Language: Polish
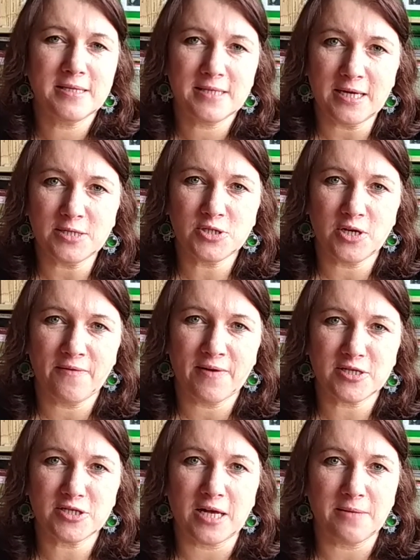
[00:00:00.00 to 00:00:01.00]
Tak czy
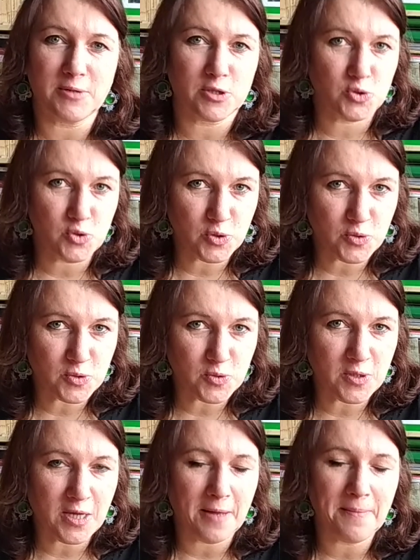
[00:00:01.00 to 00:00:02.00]
owak Steinbeck rzucił
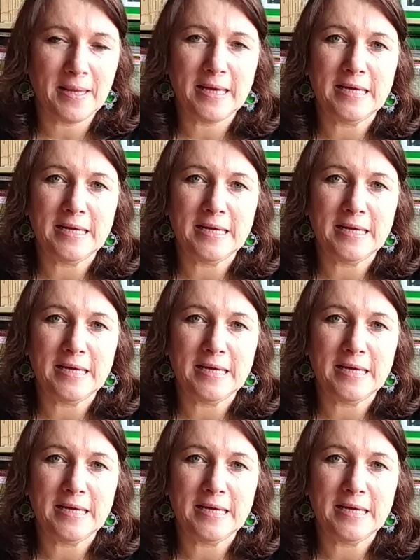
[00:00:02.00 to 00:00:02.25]
studia